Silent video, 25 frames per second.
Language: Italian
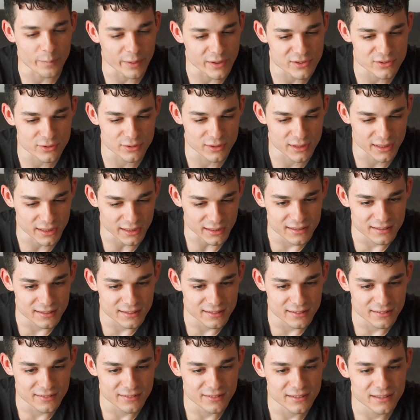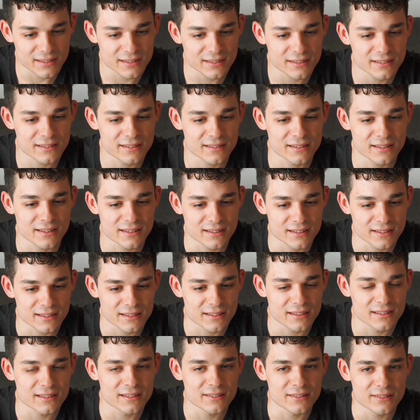peso di? Ero 60,
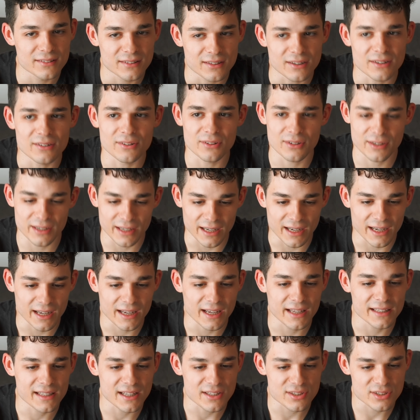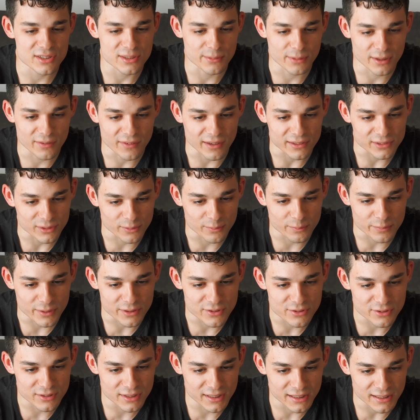61 circa. Ok, adesso siamo arrivati a un
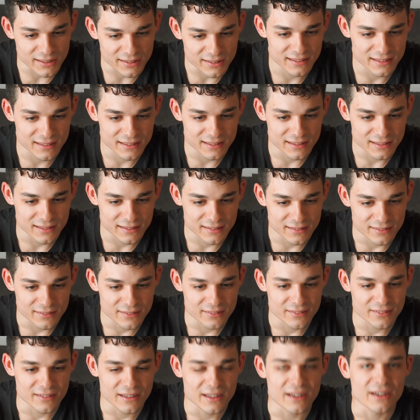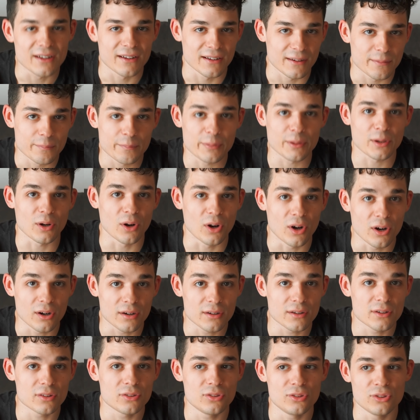peso di? 72
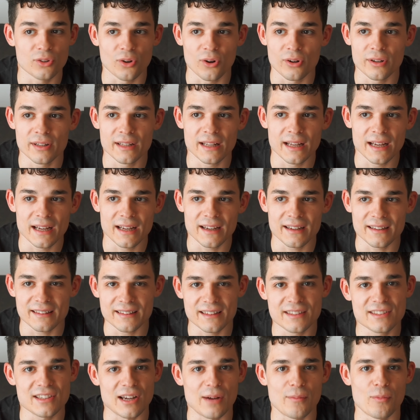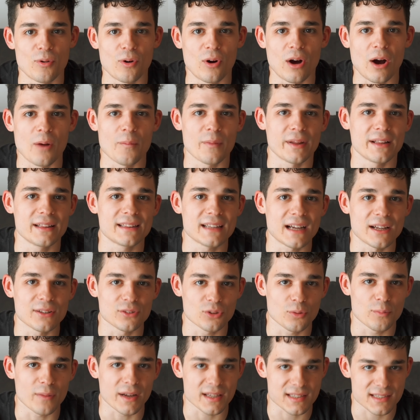però non diciamo
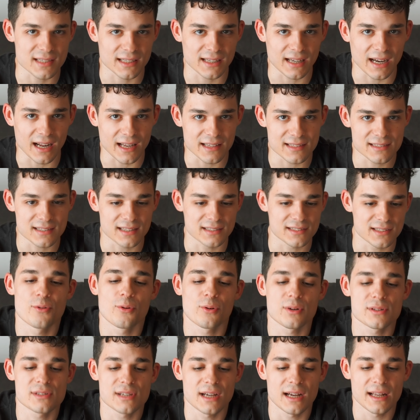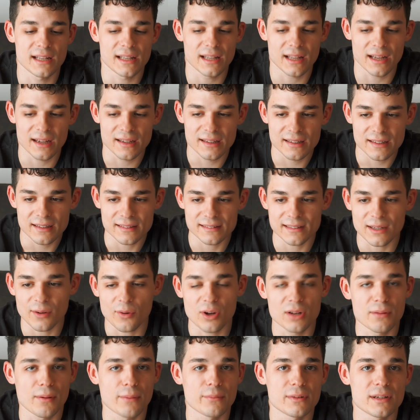aumentando massa grassa. Comunque Gian da
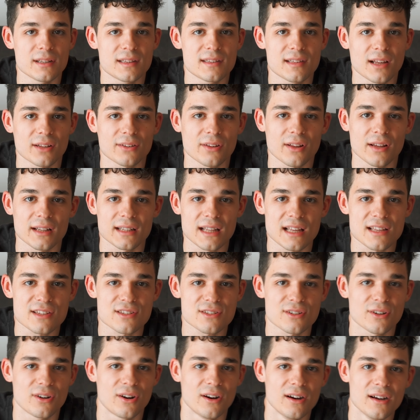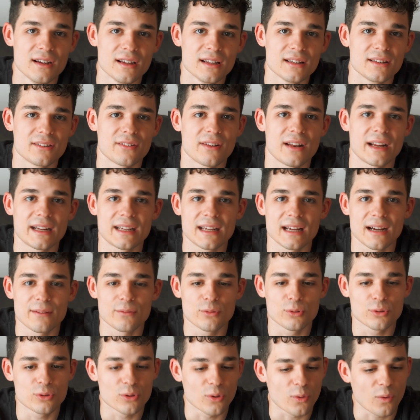quando abbiamo iniziato ad adesso non è che ha
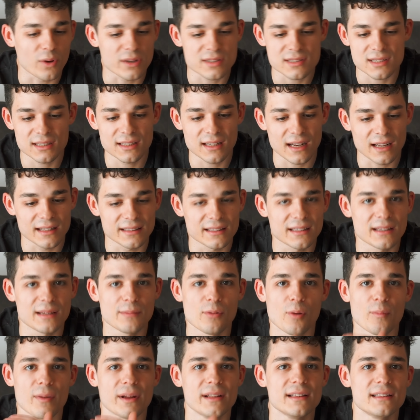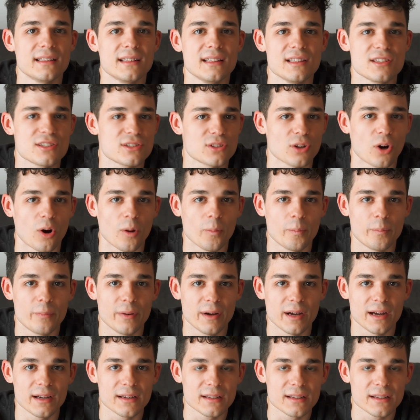avuto questi grandi momenti di stop,